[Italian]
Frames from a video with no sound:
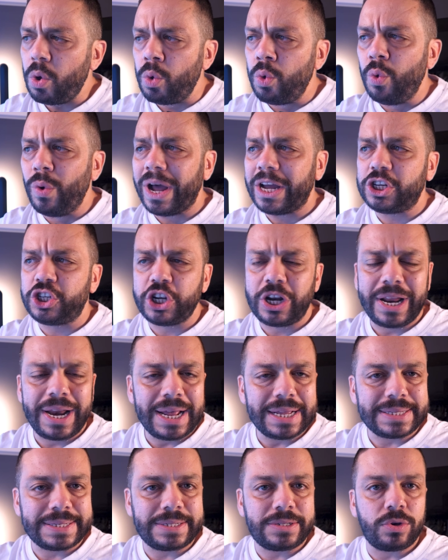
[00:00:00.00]
una
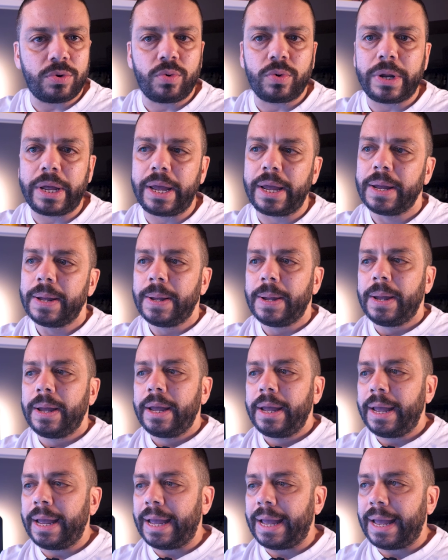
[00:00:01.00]
generazione
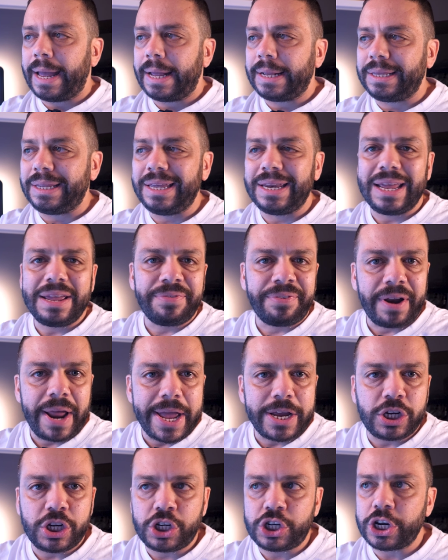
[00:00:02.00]
eh, di
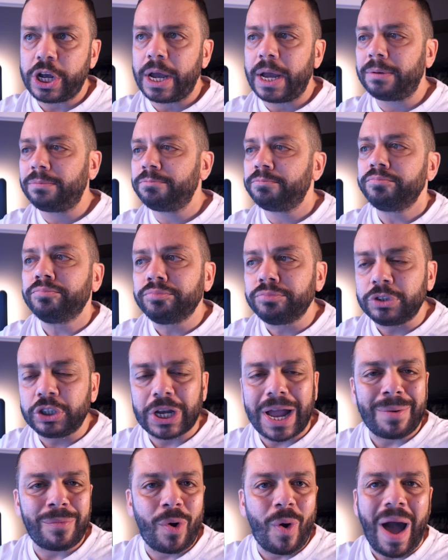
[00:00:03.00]
refresh,
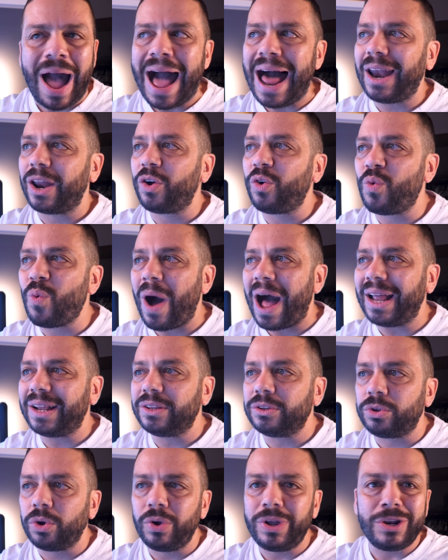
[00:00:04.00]
diciamo,
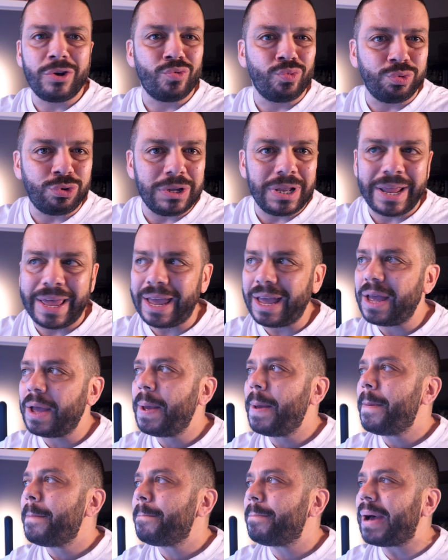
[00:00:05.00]
alquanto inutile
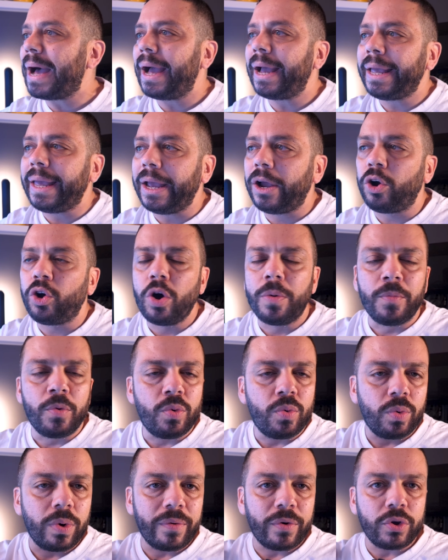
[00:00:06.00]
ma che
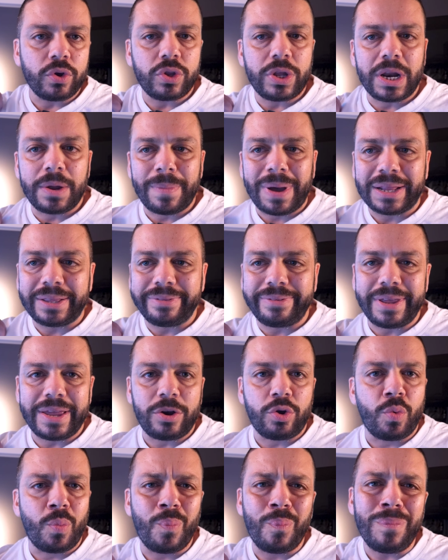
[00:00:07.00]
comunque voglio dire
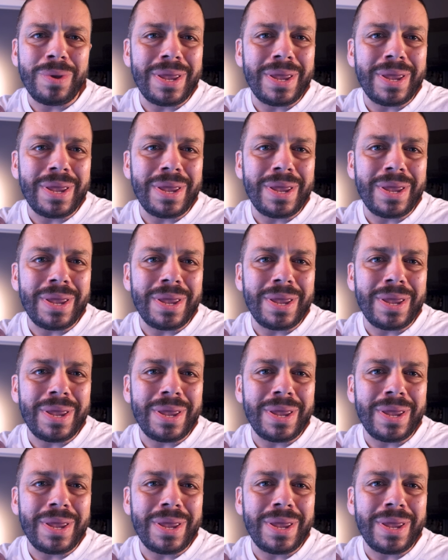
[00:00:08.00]
mantiene un